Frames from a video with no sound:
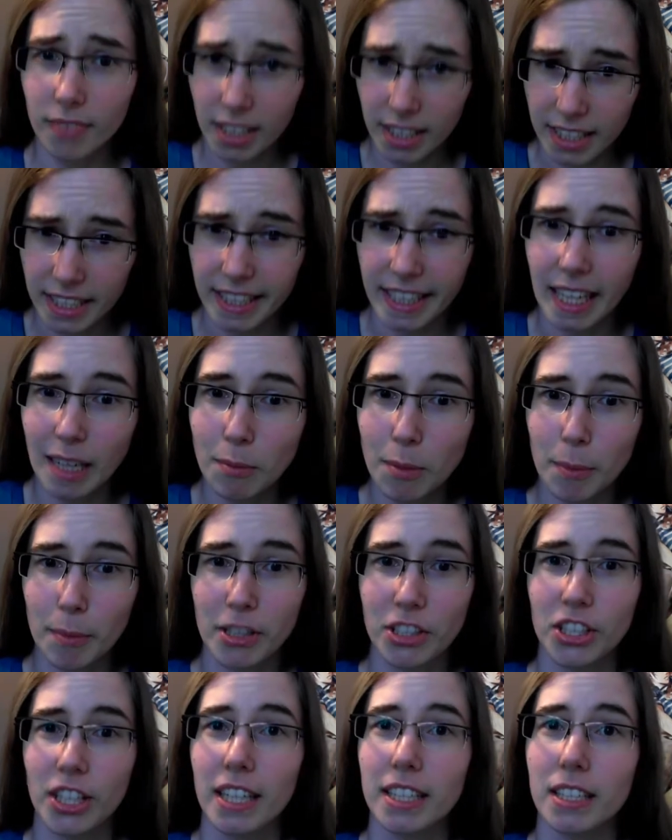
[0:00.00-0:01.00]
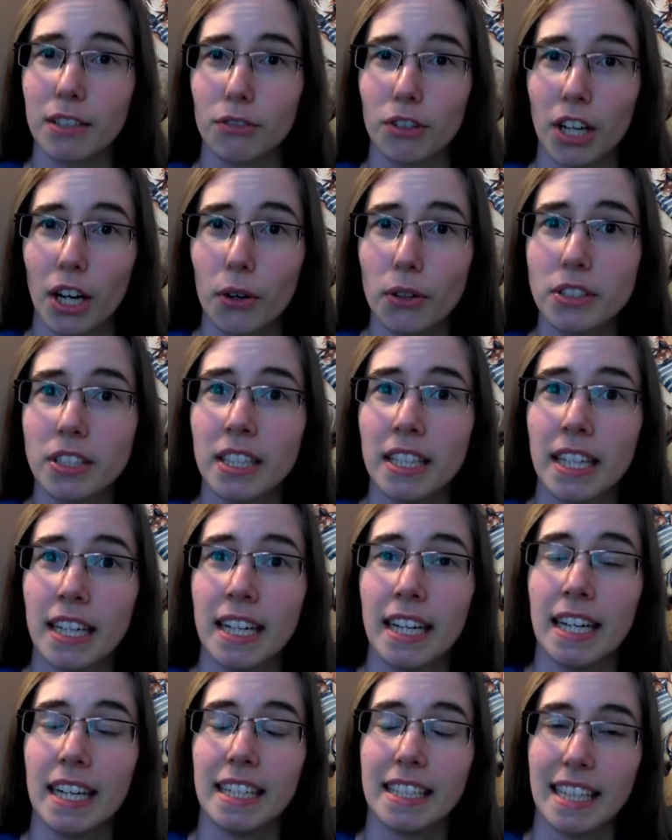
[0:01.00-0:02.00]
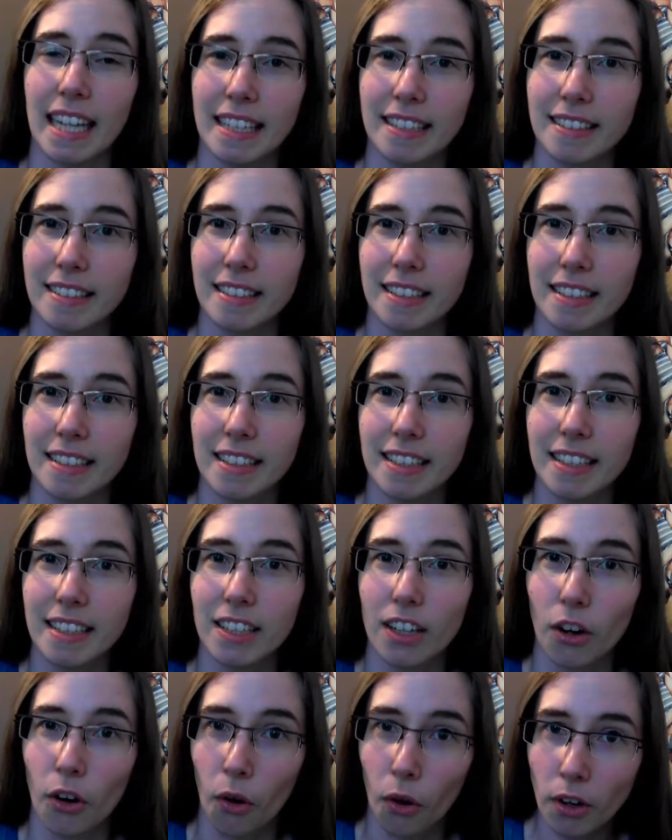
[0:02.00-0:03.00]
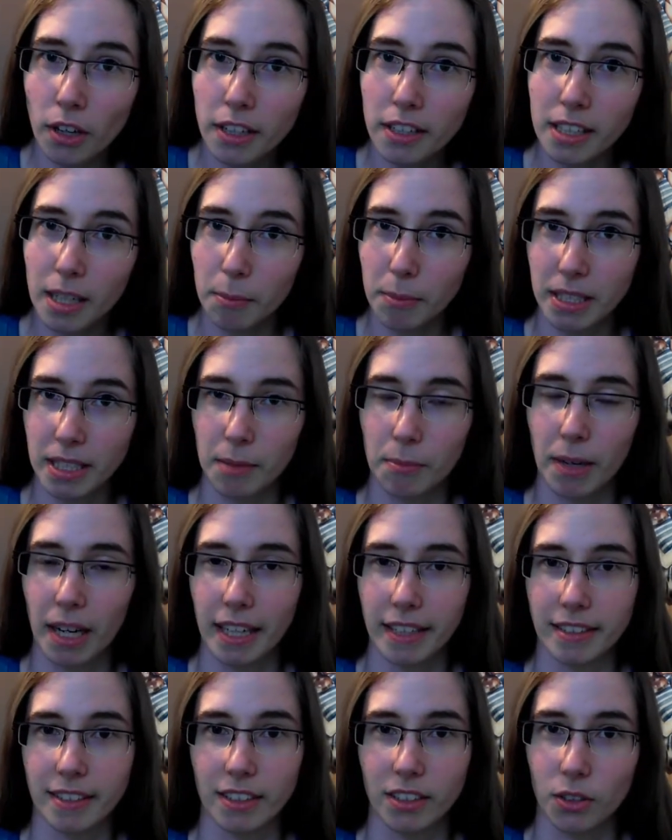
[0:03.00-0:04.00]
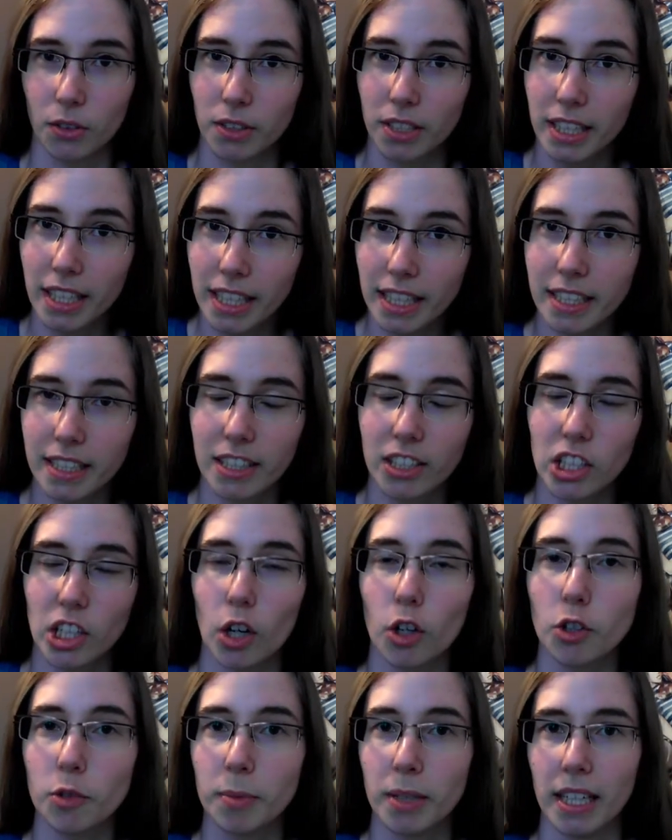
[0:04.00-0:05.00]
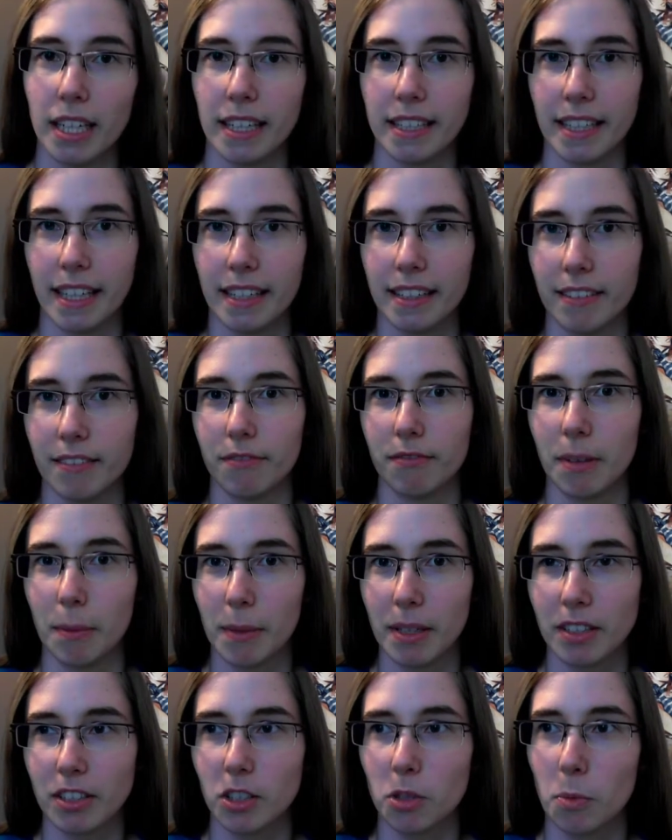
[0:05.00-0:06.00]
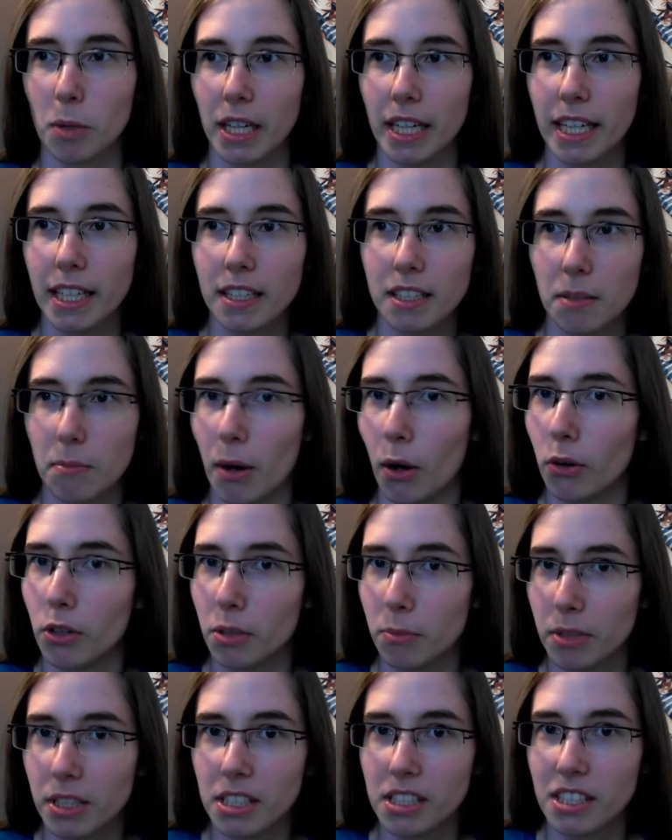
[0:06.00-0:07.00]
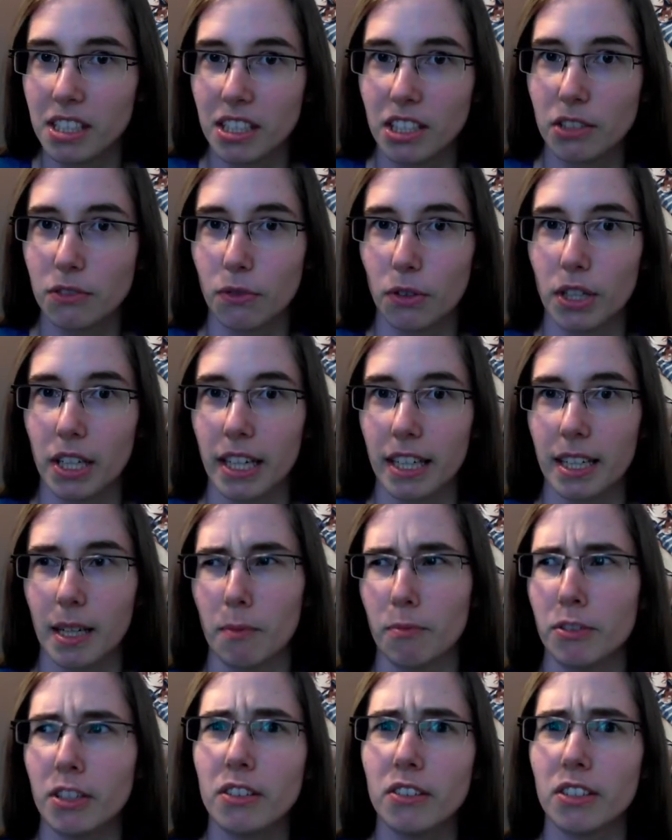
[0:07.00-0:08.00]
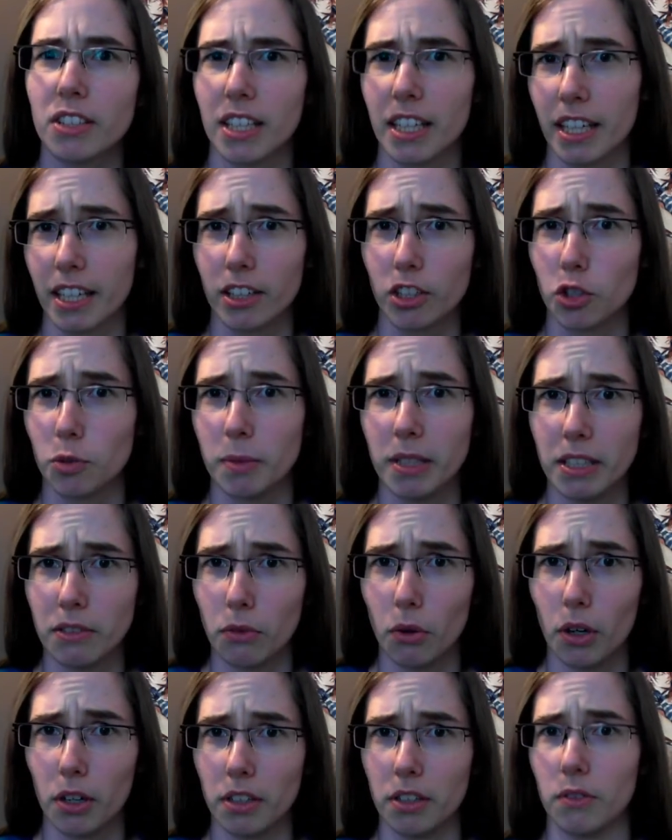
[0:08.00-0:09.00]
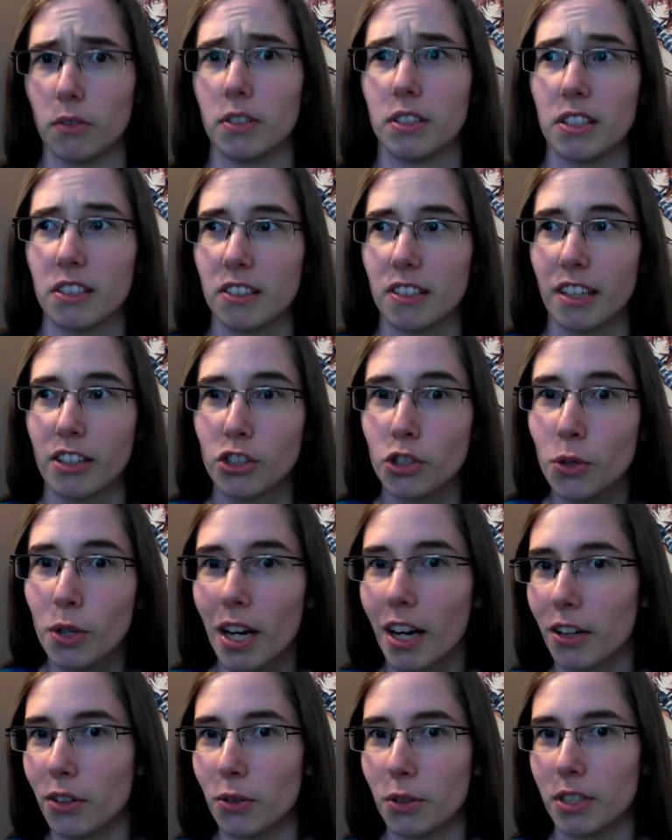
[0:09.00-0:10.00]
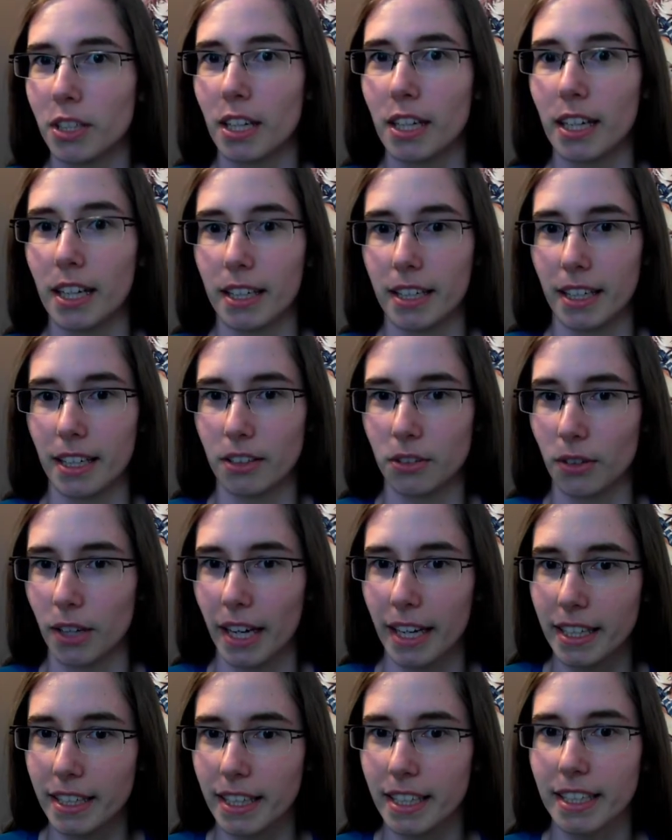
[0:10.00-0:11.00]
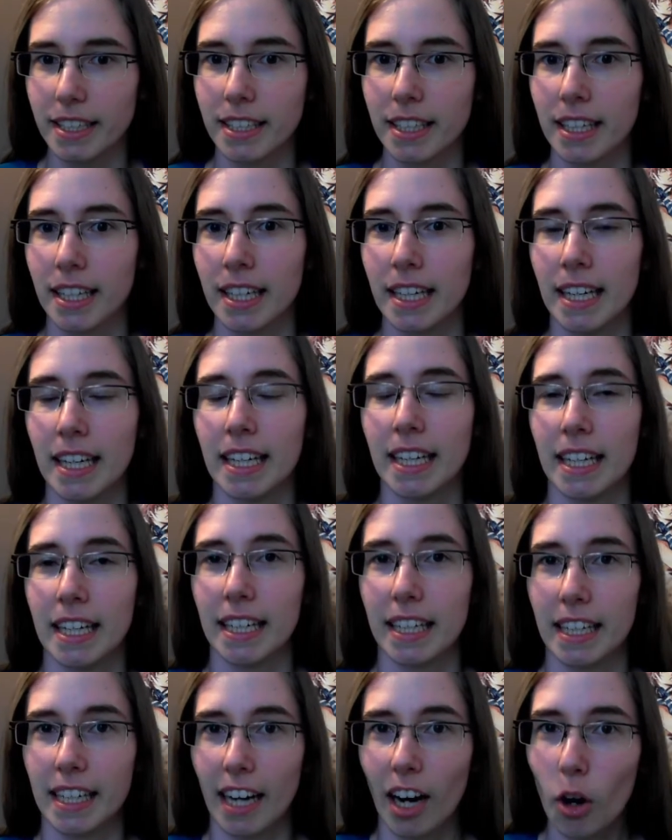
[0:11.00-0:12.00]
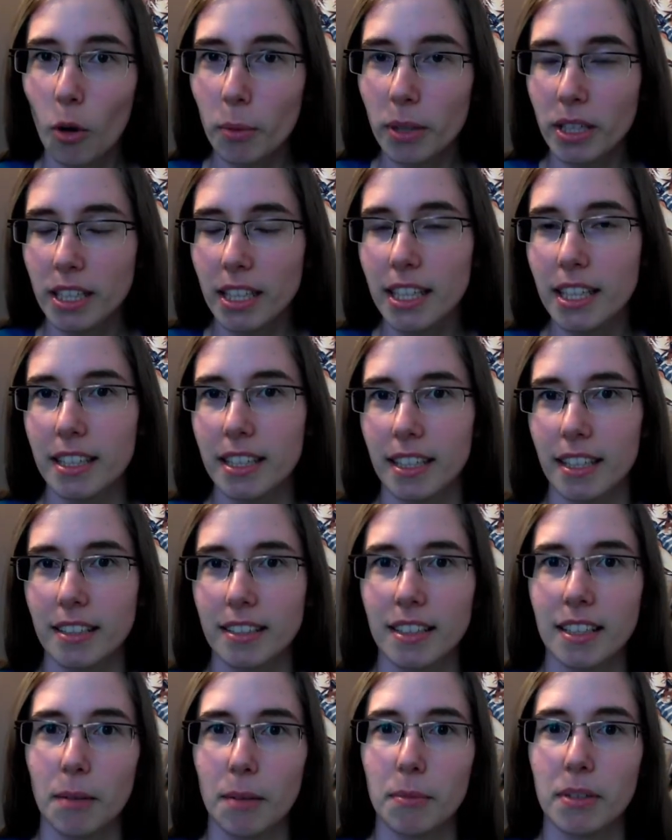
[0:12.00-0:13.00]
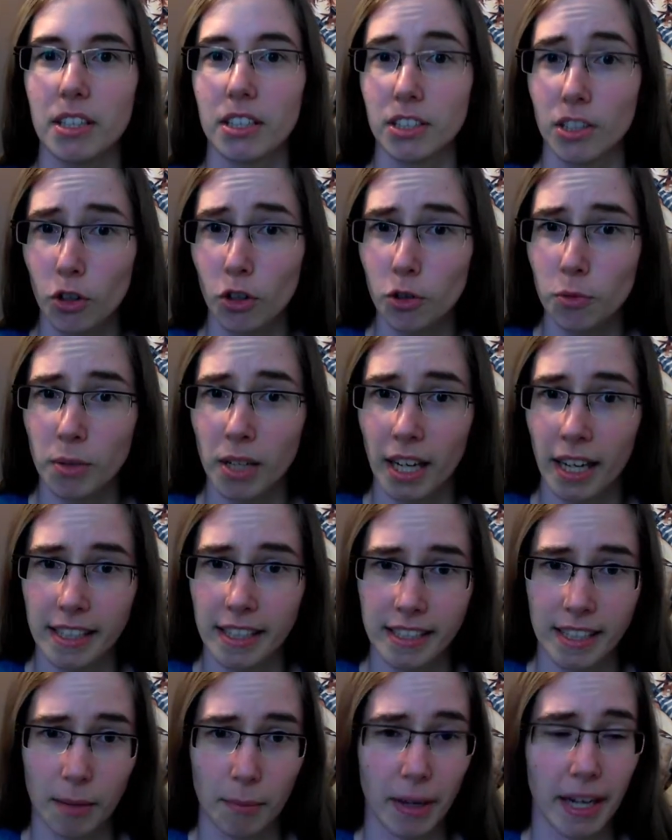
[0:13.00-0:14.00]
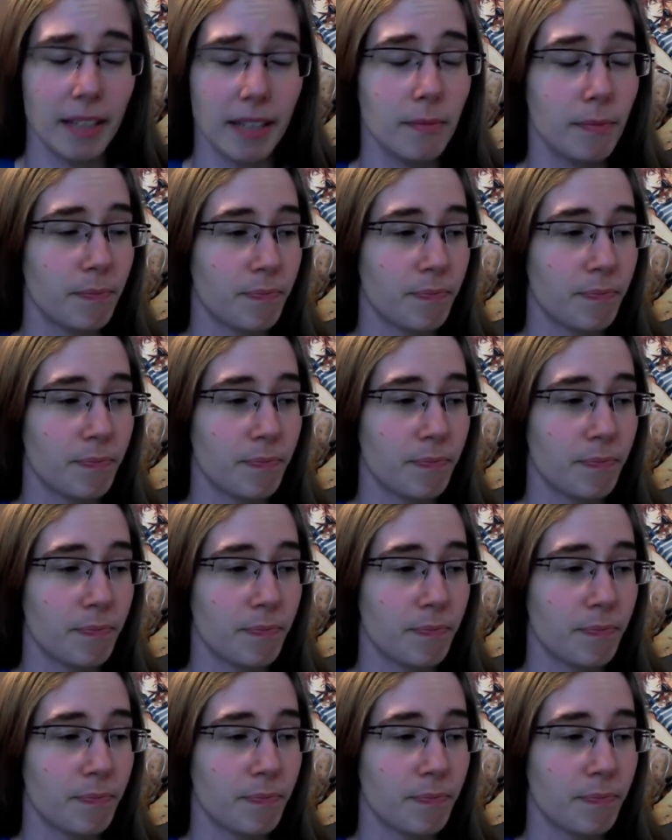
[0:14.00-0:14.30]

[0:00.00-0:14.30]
Ich gehe aber mal stark davon aus, dass die Rollen damit gemeint sind und nicht die Schauspieler. Denn wenn man sich überlegt, die Maulende Myrte ist von einer knapp 40-Jährigen gespielt worden und ist als Schülerin durchgegangen. Also eigentlich glaube ich nicht, dass die damit das Schauspieleralter meinen.